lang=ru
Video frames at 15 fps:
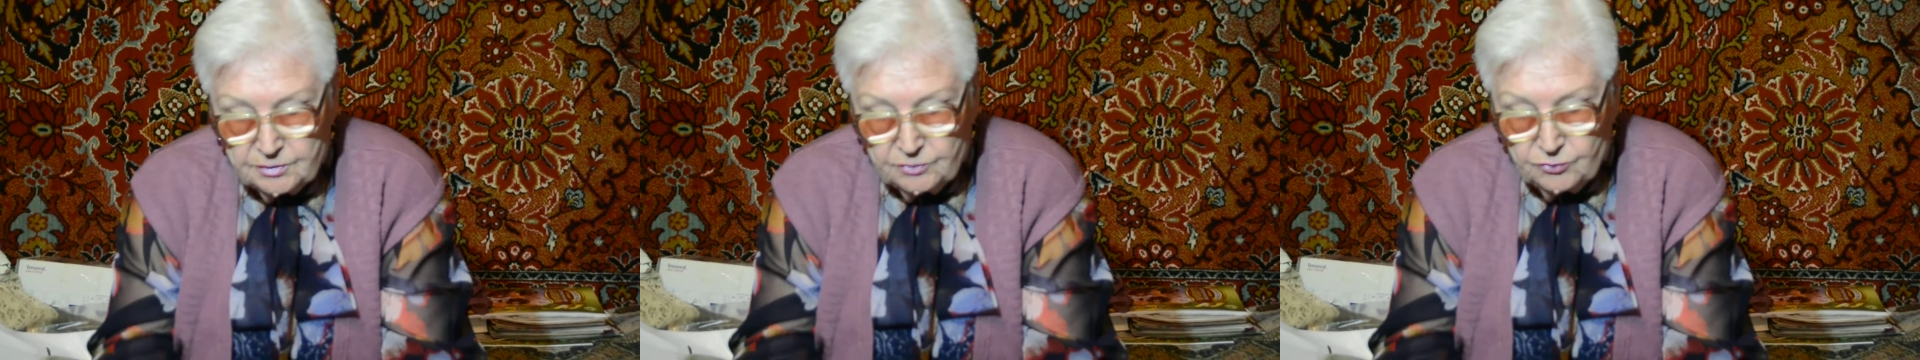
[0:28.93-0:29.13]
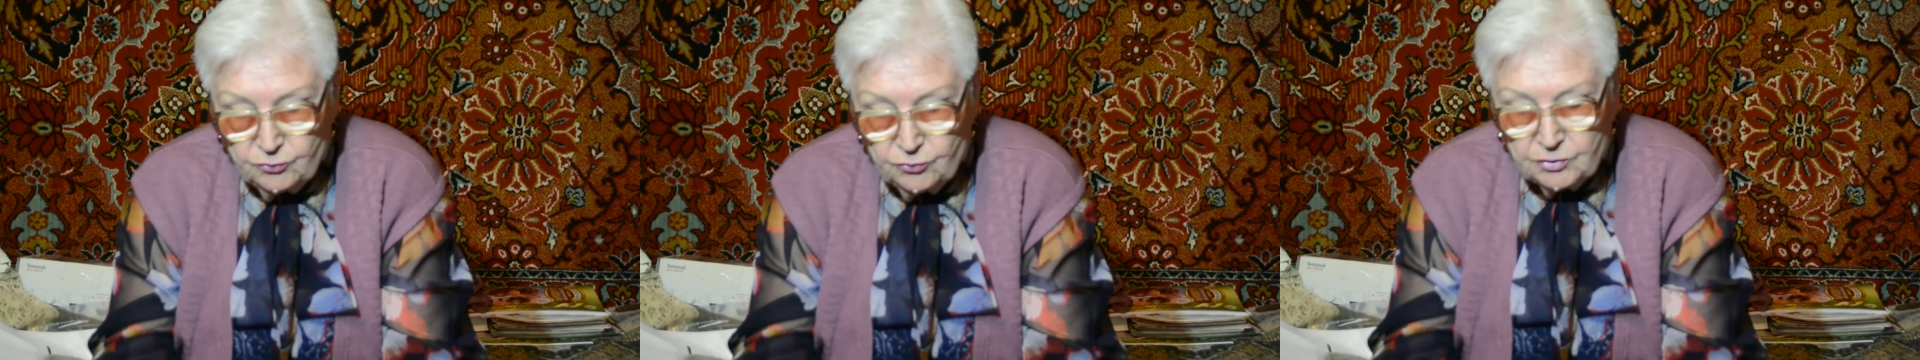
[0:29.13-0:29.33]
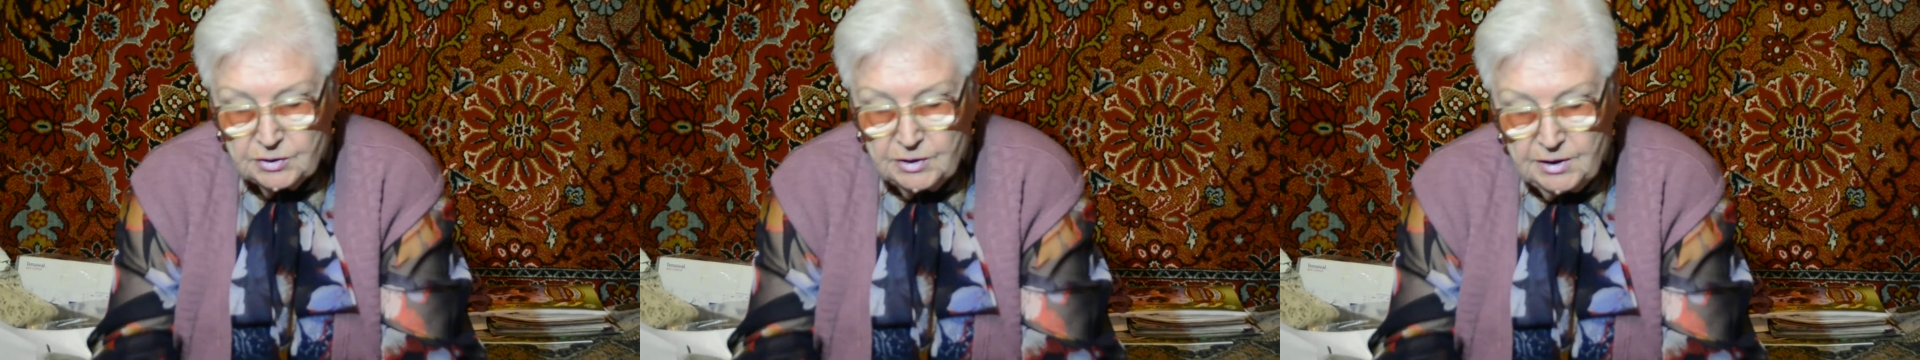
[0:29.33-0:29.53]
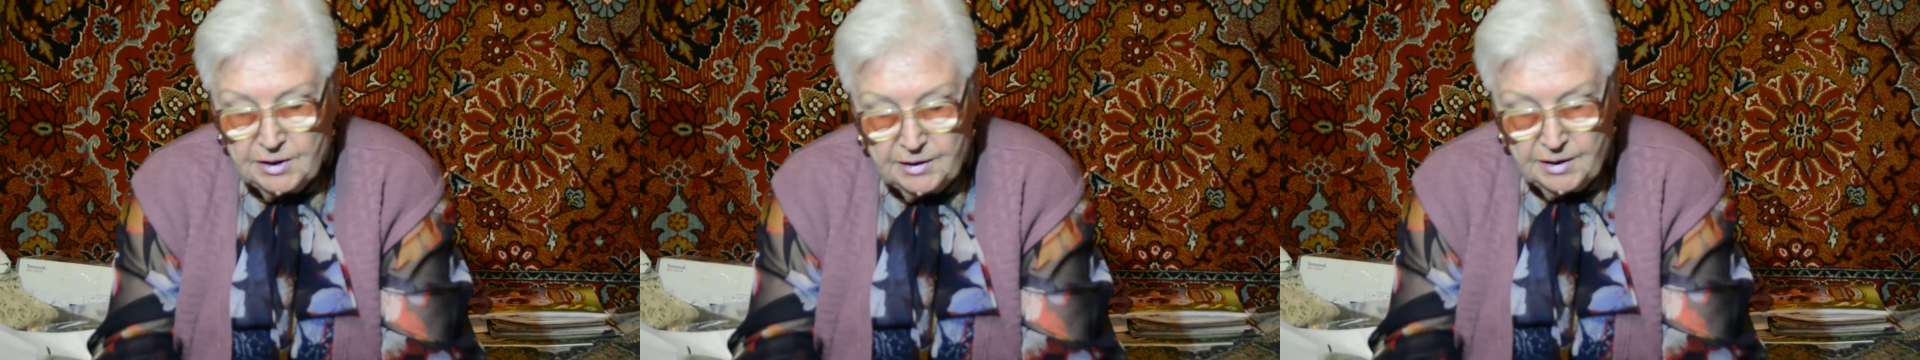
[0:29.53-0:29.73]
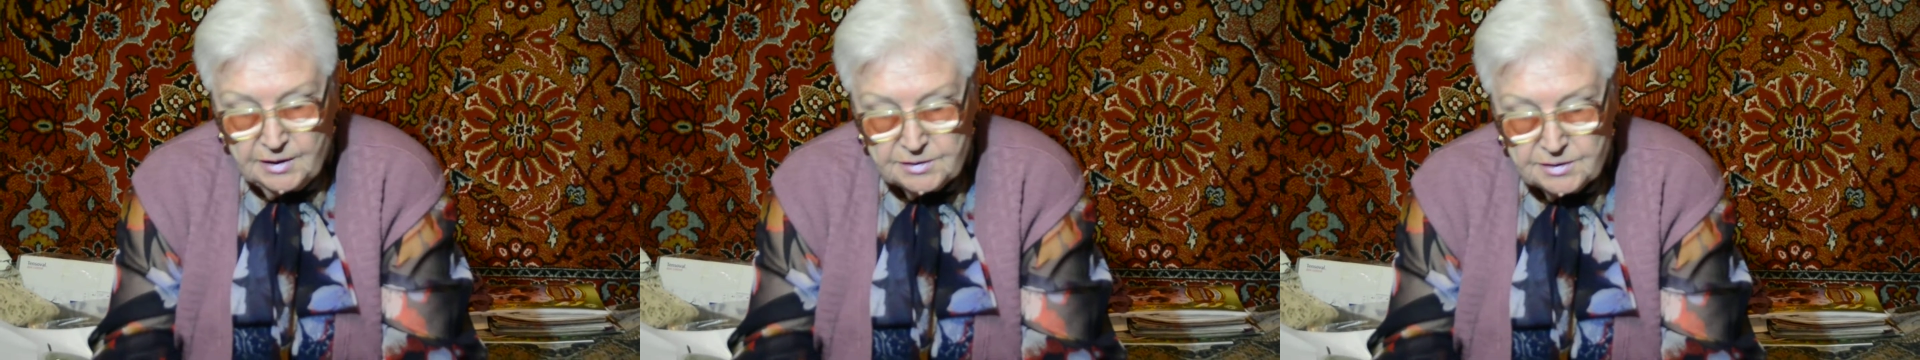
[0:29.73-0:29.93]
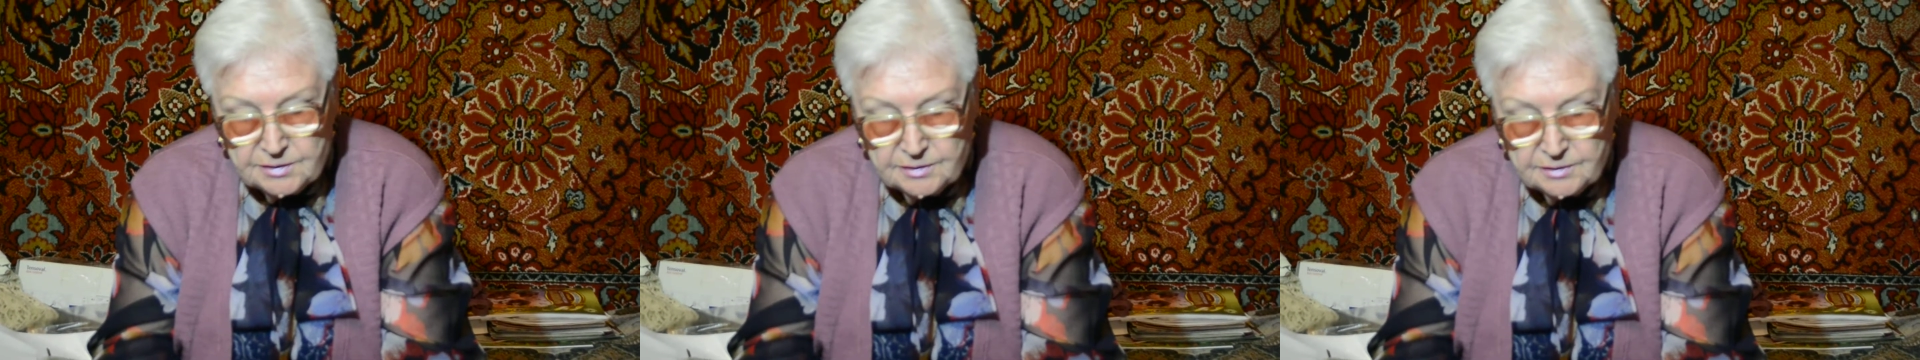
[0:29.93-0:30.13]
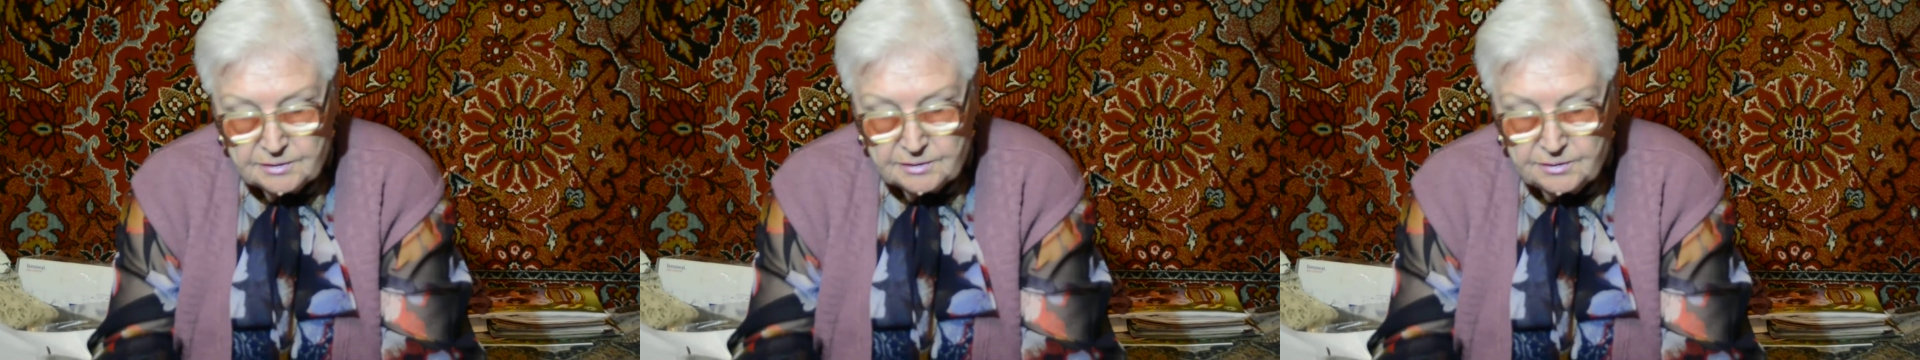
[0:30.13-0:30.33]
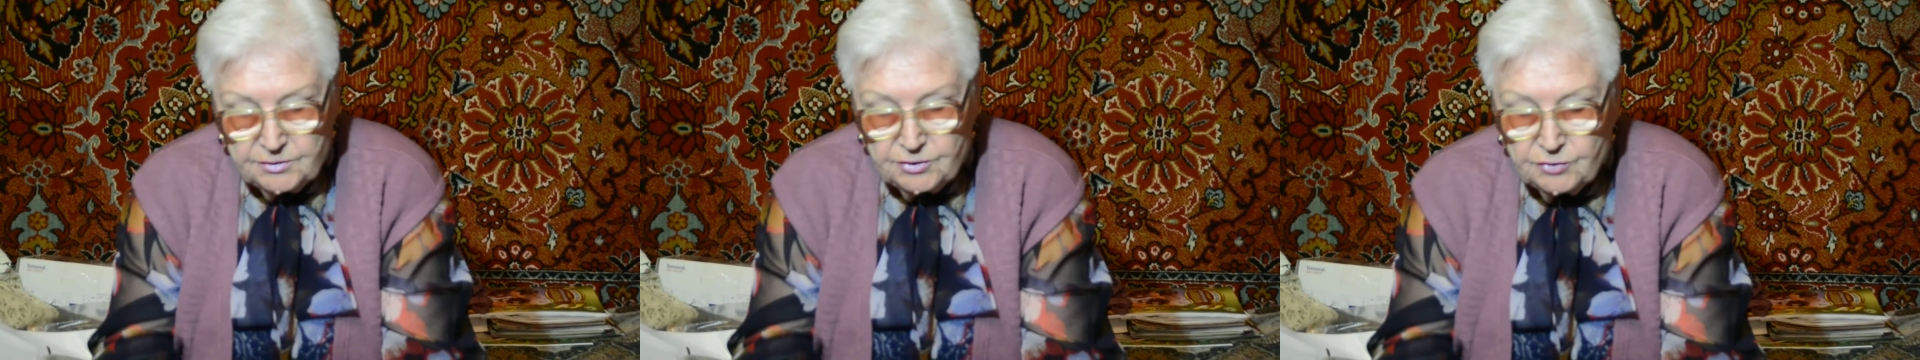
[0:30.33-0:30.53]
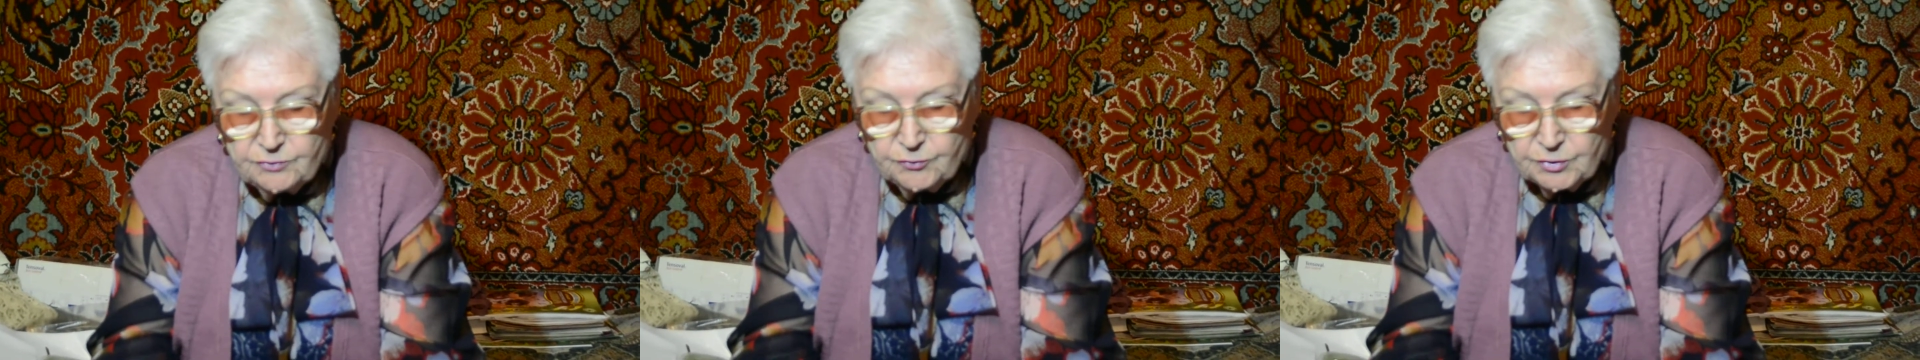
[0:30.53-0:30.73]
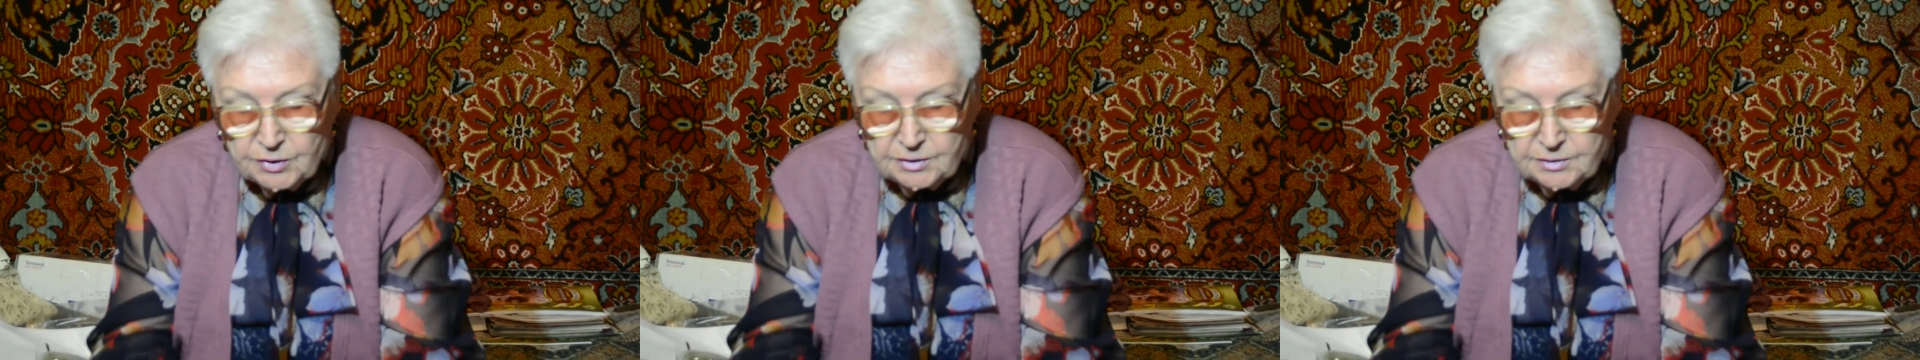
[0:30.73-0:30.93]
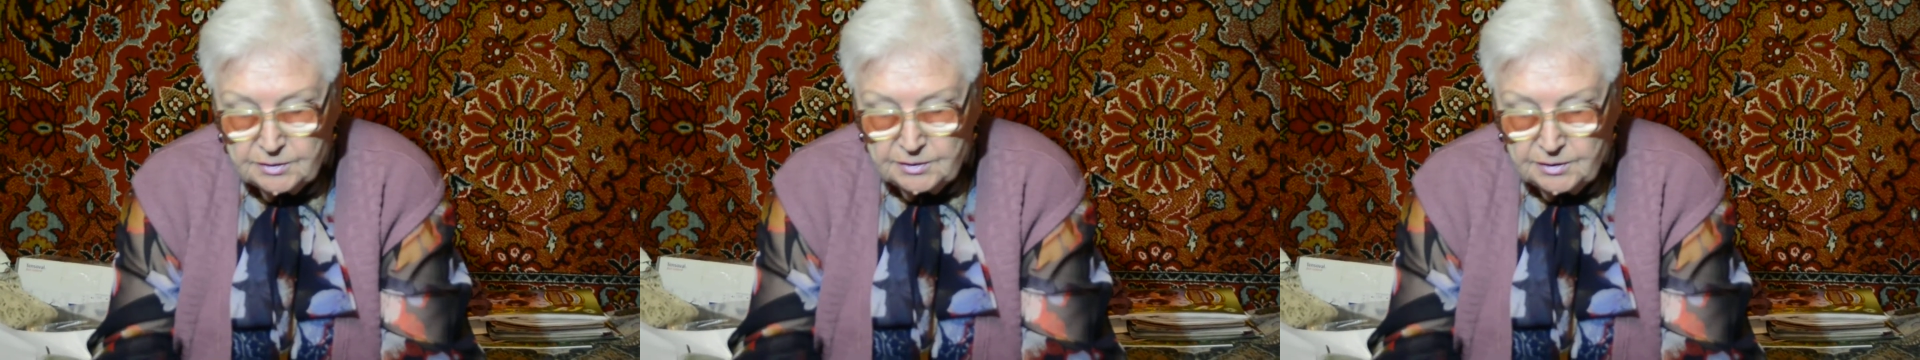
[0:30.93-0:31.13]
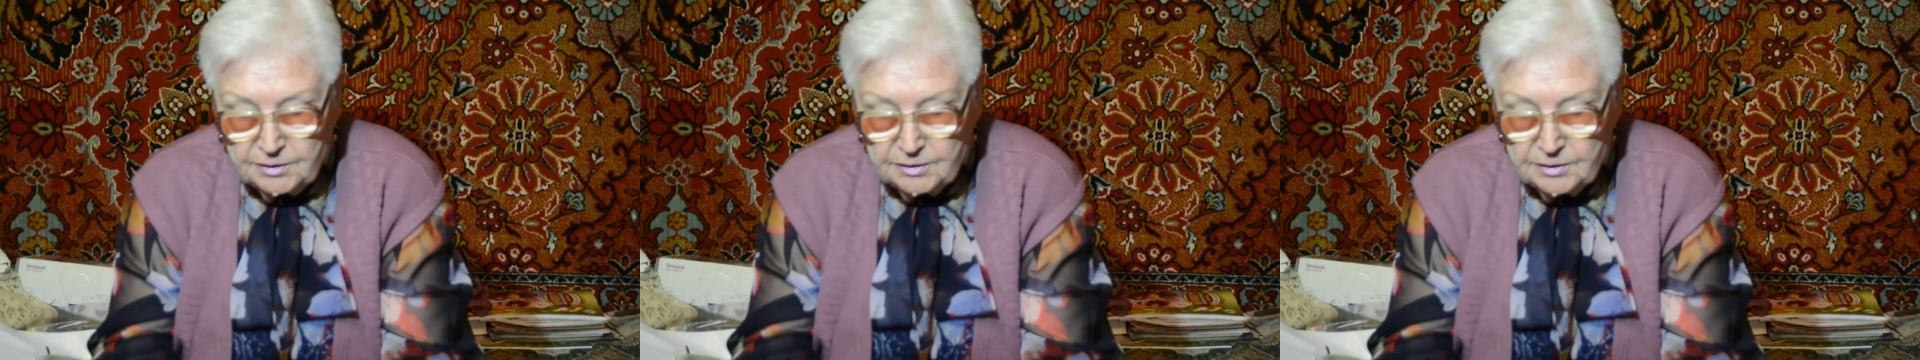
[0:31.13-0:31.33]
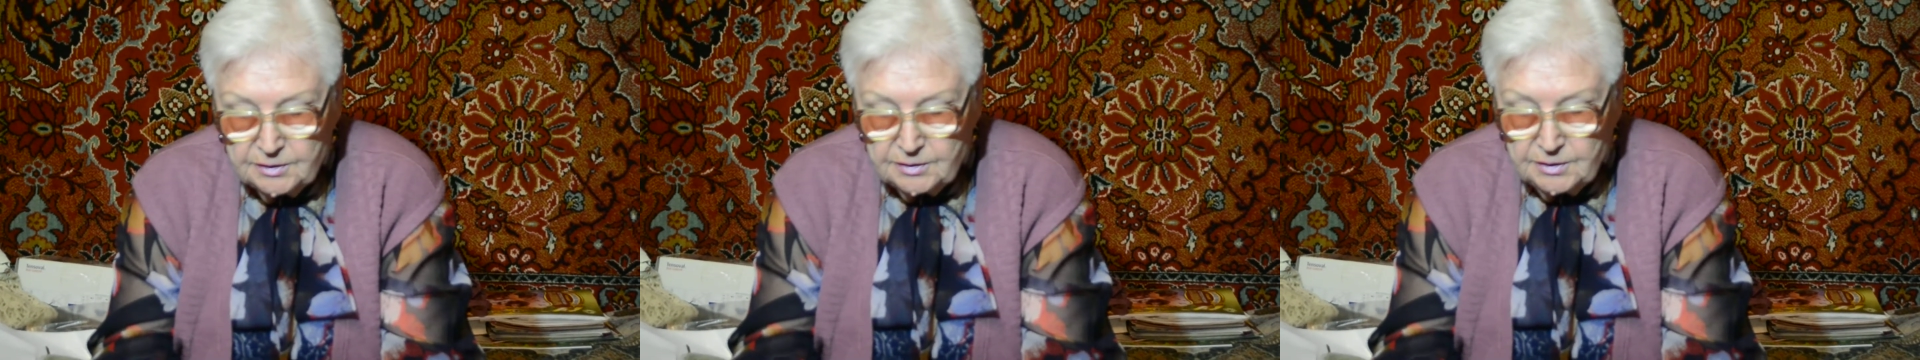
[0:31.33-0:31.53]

но для нас, его родных,